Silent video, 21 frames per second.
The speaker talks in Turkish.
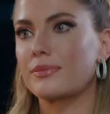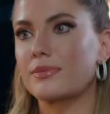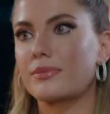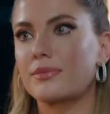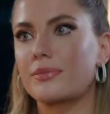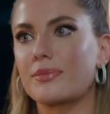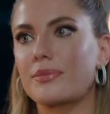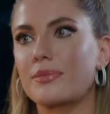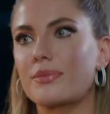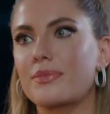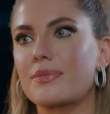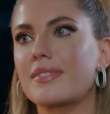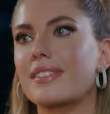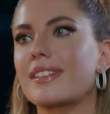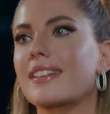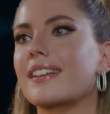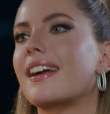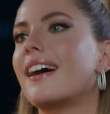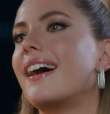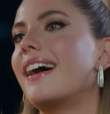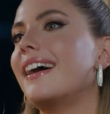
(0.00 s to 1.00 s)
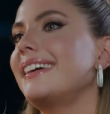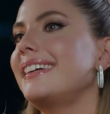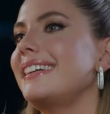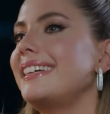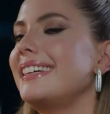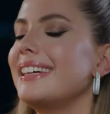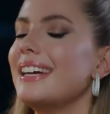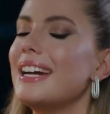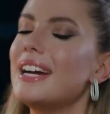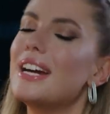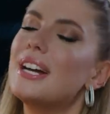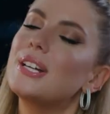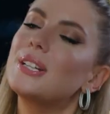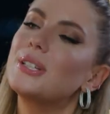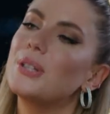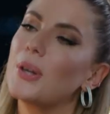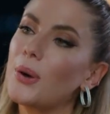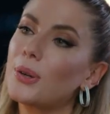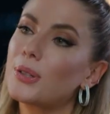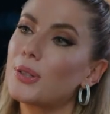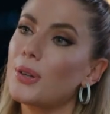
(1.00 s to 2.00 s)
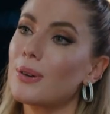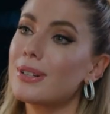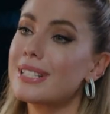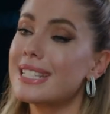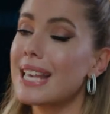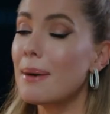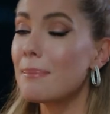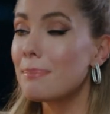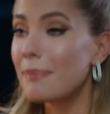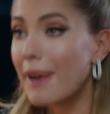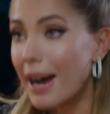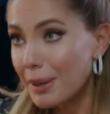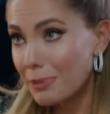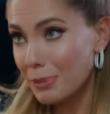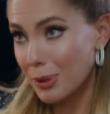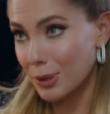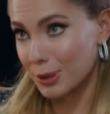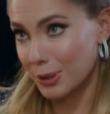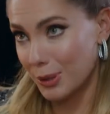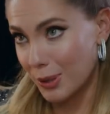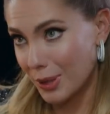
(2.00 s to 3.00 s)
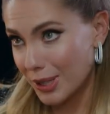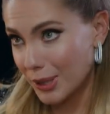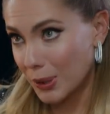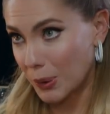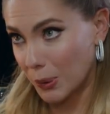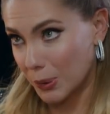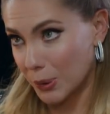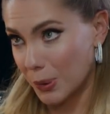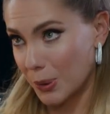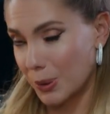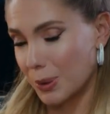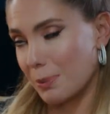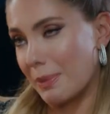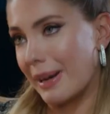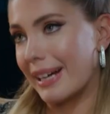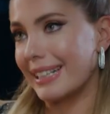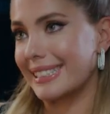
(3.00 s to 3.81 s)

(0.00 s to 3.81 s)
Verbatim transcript: Dikkat et bak. Ay yok yok sen bakma onun öyle kötü kötü